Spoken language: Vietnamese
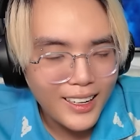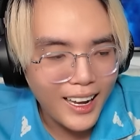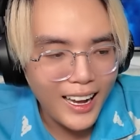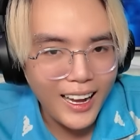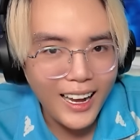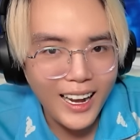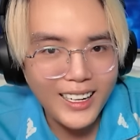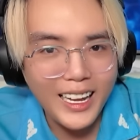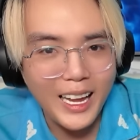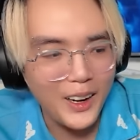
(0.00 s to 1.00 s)
Ờ ờ
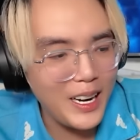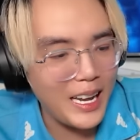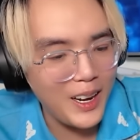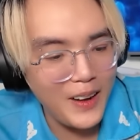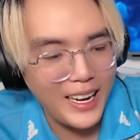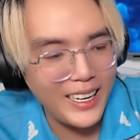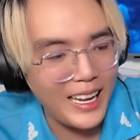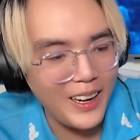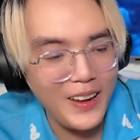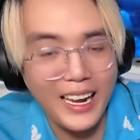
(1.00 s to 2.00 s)
ờ nó hiểu, nó hiểu bạn, nó
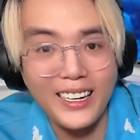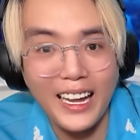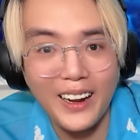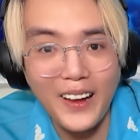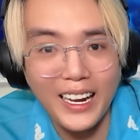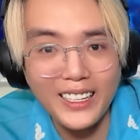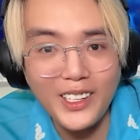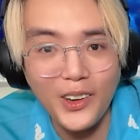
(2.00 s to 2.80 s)
hiểu bạn, nó hiểu bạn, nó